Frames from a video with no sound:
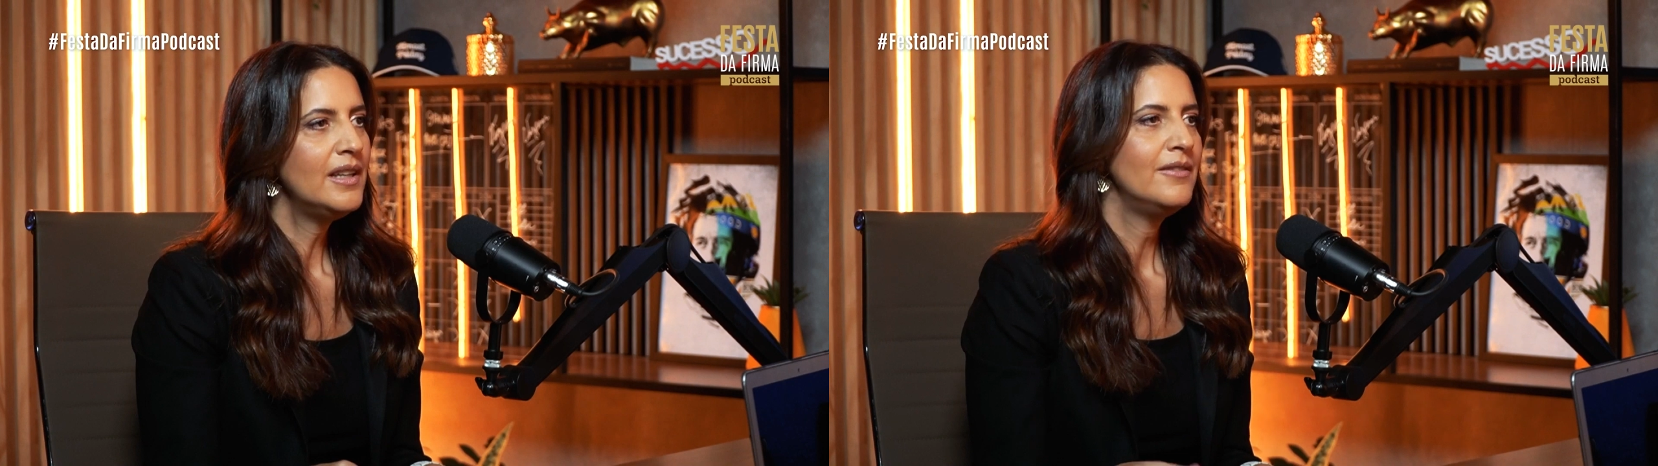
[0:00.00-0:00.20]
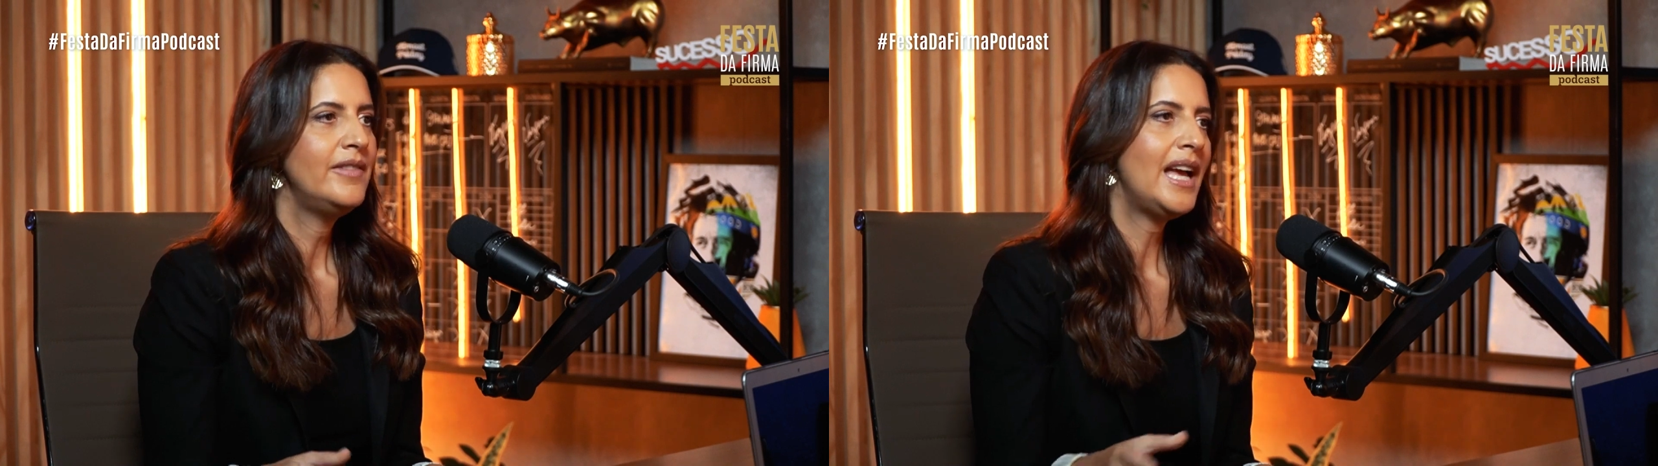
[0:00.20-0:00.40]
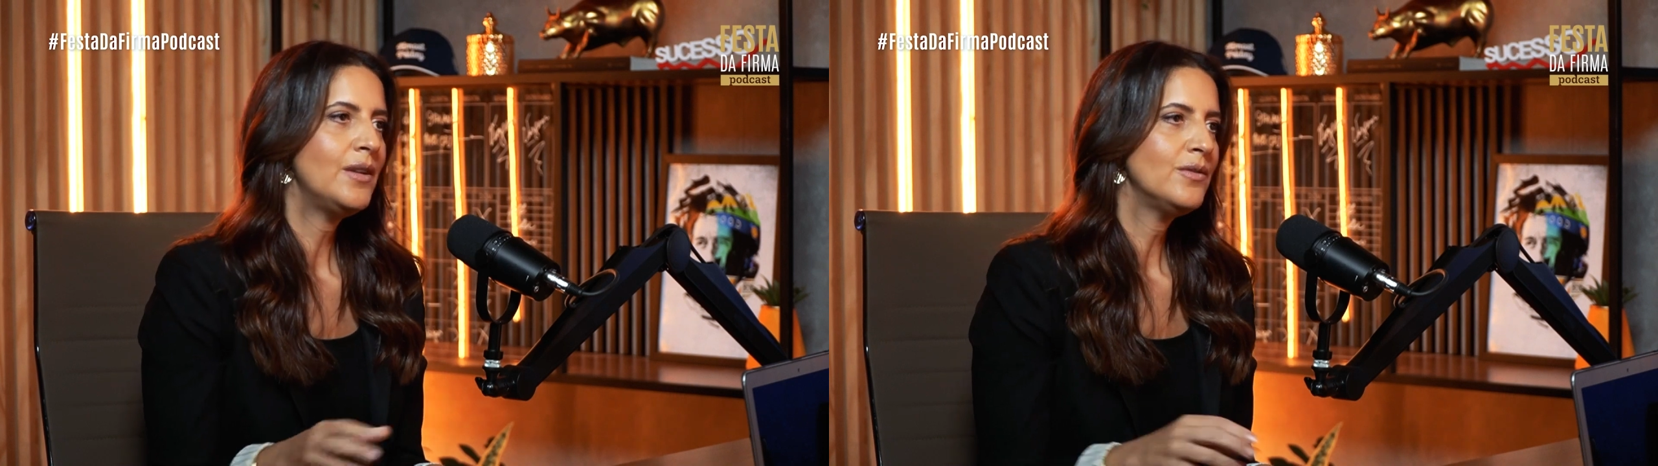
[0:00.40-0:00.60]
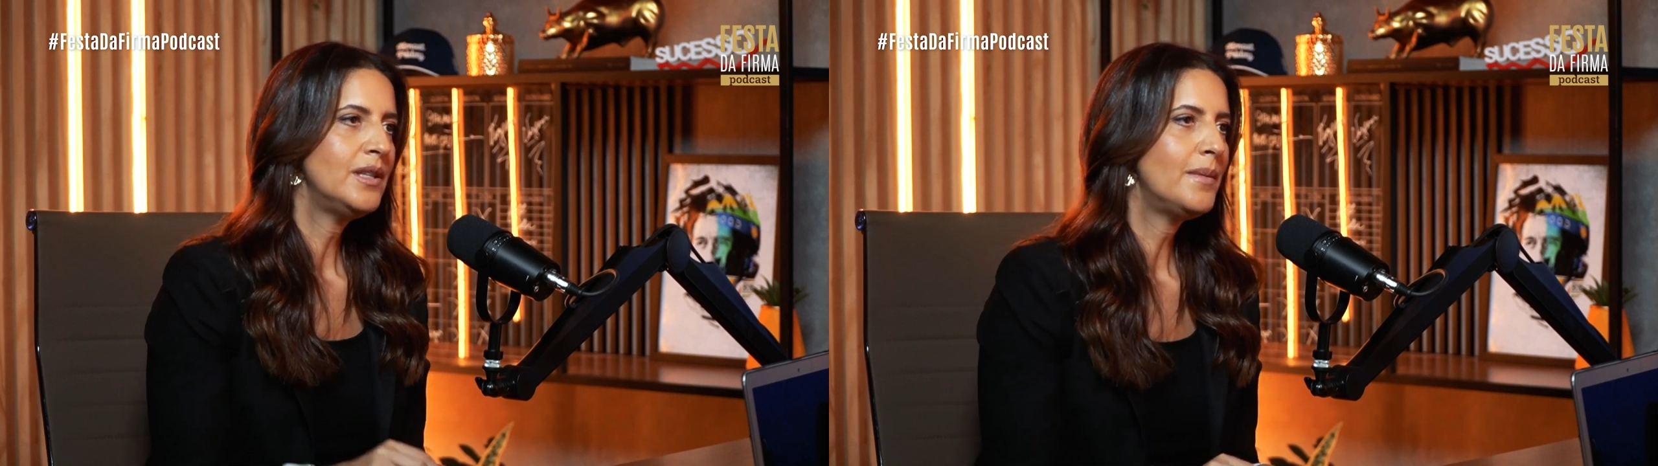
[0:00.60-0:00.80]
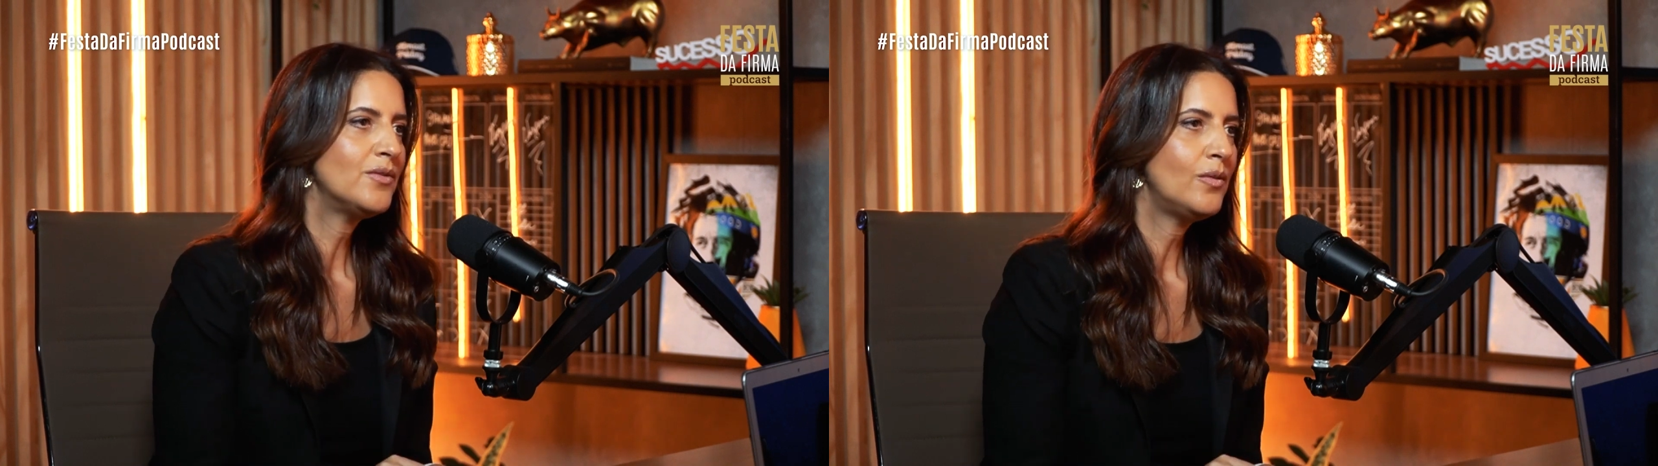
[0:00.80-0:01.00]
vieram os
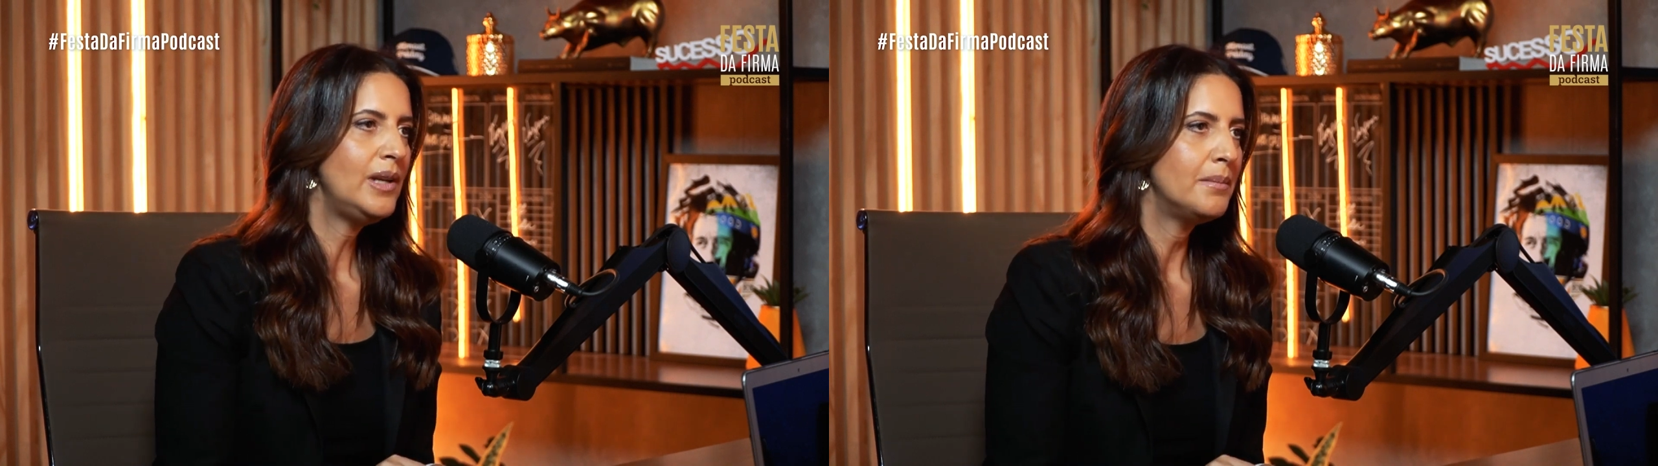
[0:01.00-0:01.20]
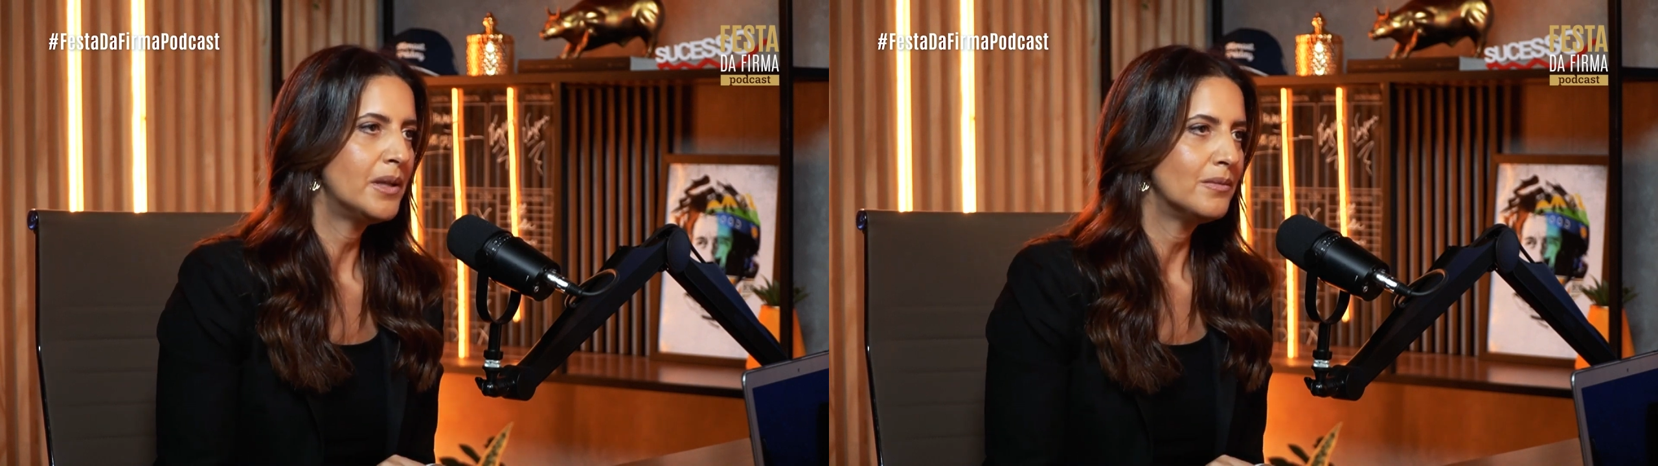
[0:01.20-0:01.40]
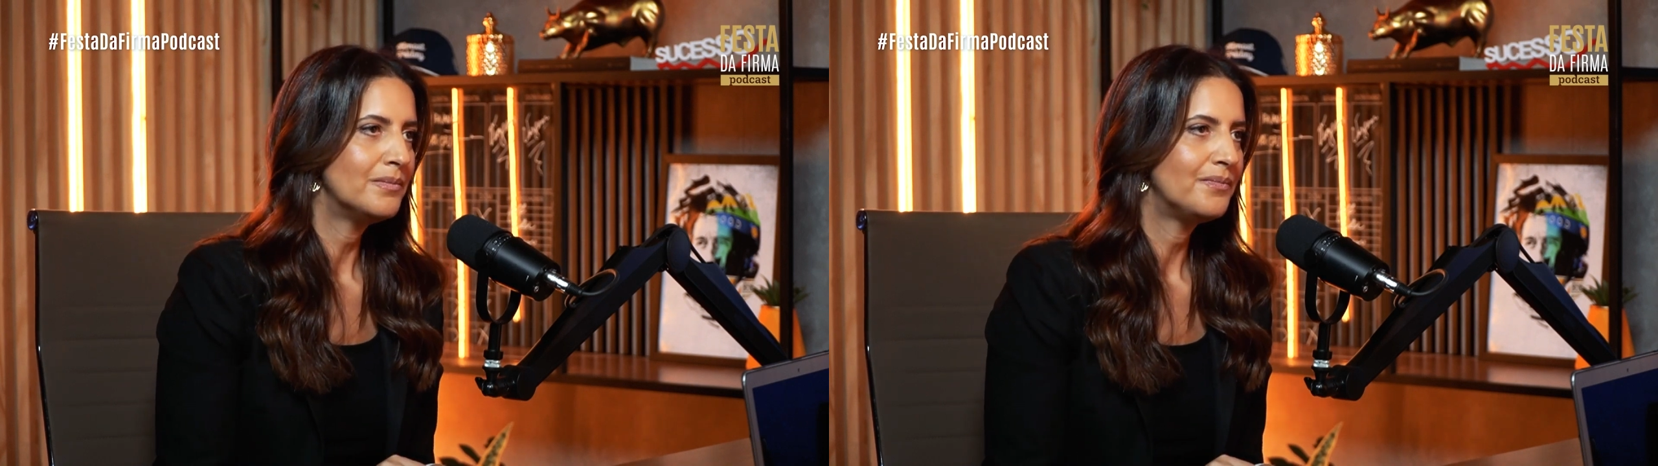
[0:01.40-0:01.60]
irmãos do Líbano.